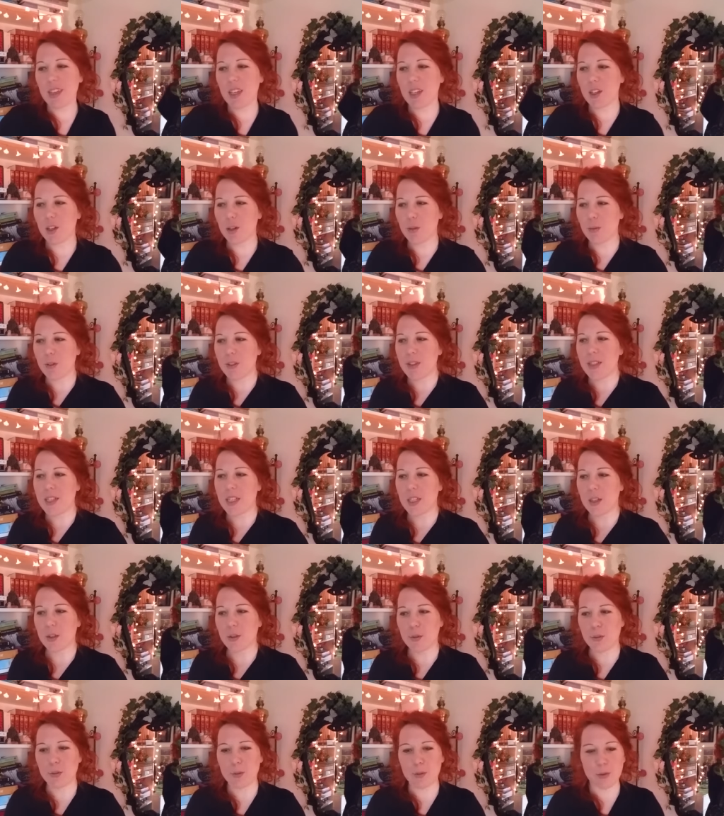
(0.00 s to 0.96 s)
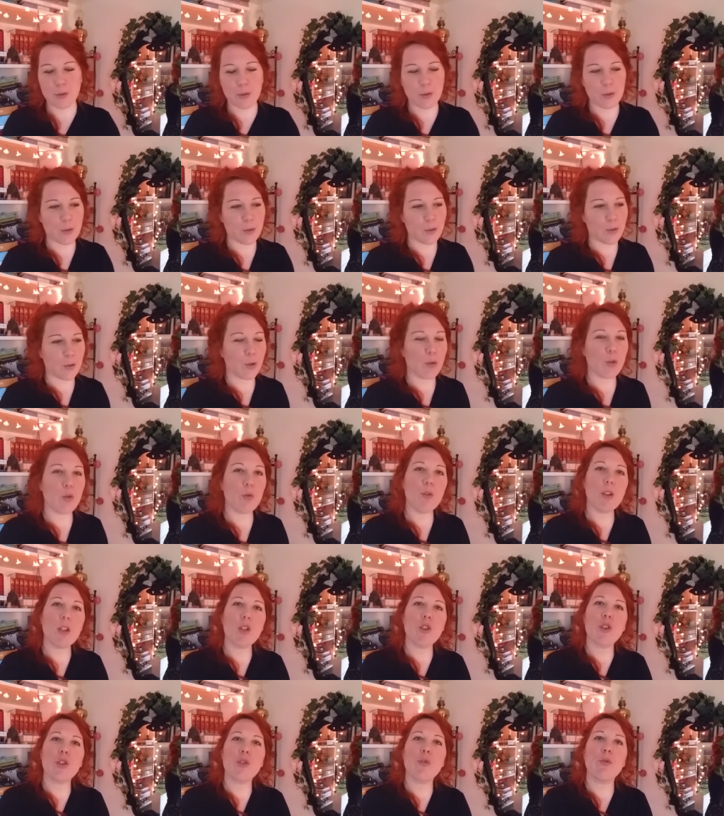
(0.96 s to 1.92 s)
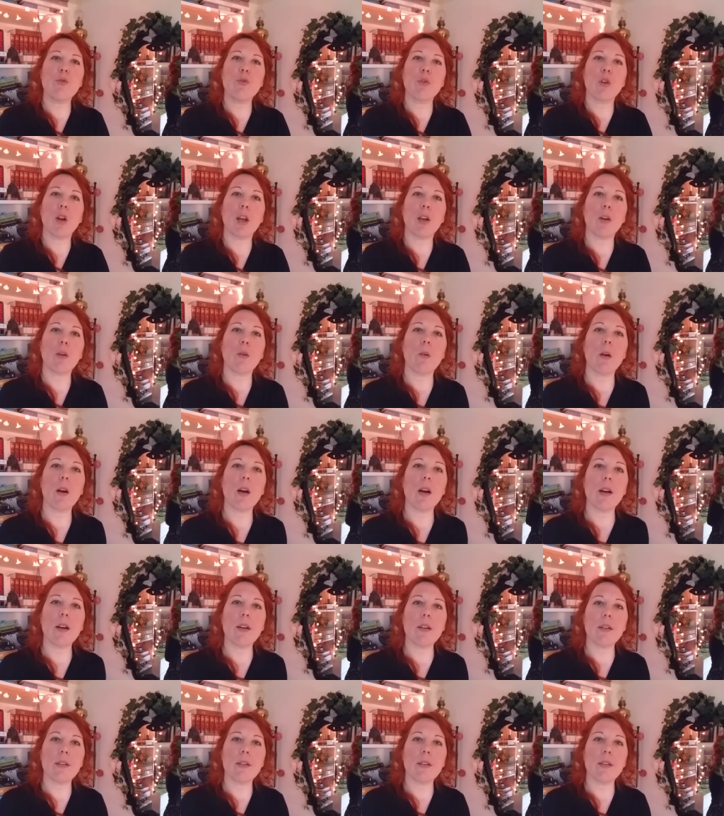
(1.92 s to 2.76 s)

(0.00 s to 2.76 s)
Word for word: comment dire, de, clouer Jésus sur la croix,